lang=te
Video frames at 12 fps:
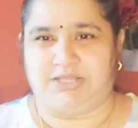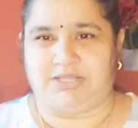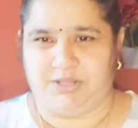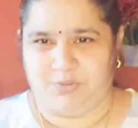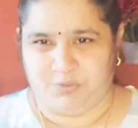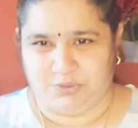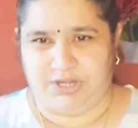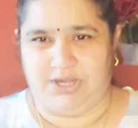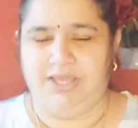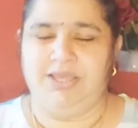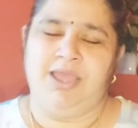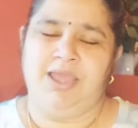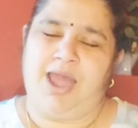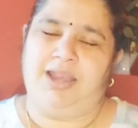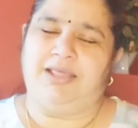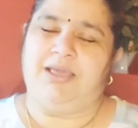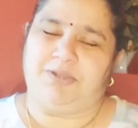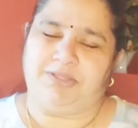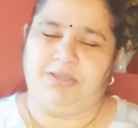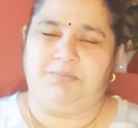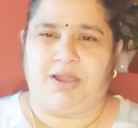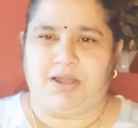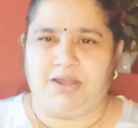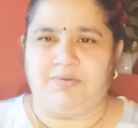అయితే ఉందండి అలాగే ప్రతి
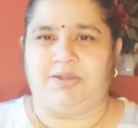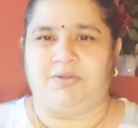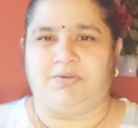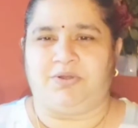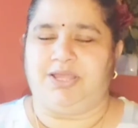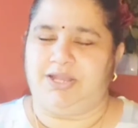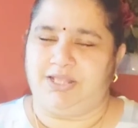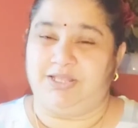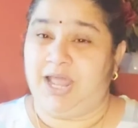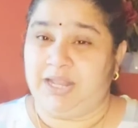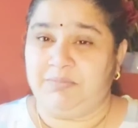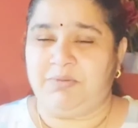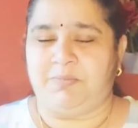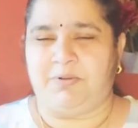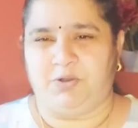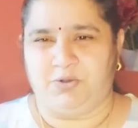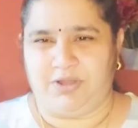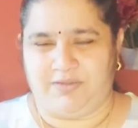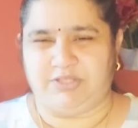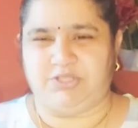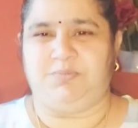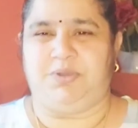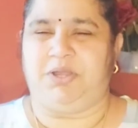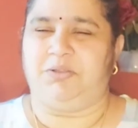మంగళవారం కూడా ఇలా దానిమ్మ పండు నైవేద్యం
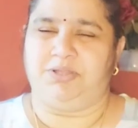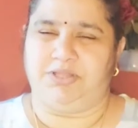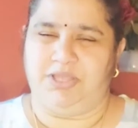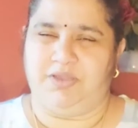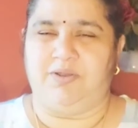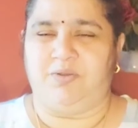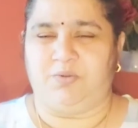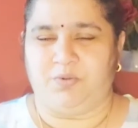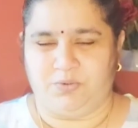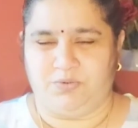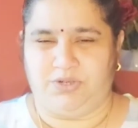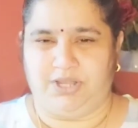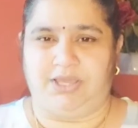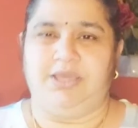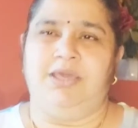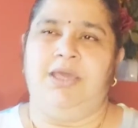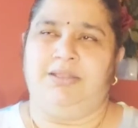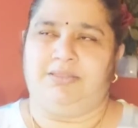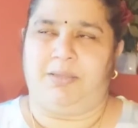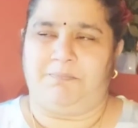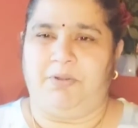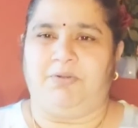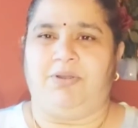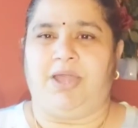పెట్టుకుని దేవుడిని కోరుకుంటే
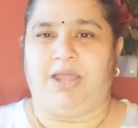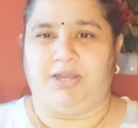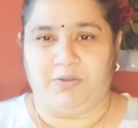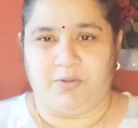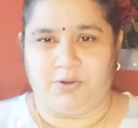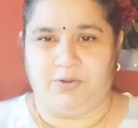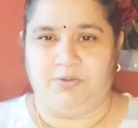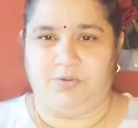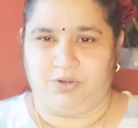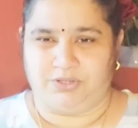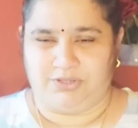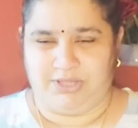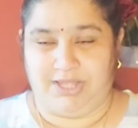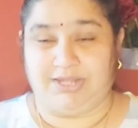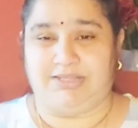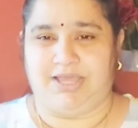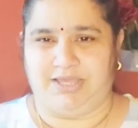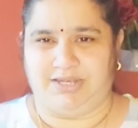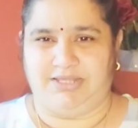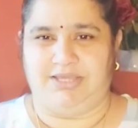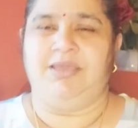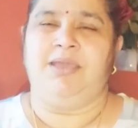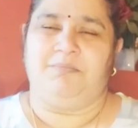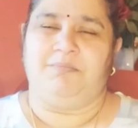తప్పకుండా అన్ని కోరికలు కో
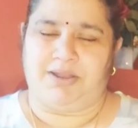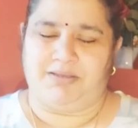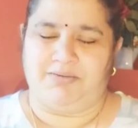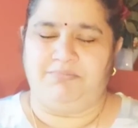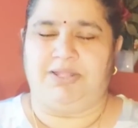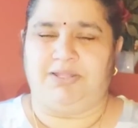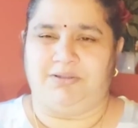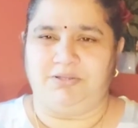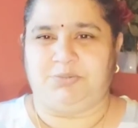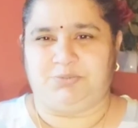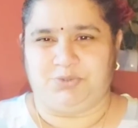మన పెద్దలు చెప్తూ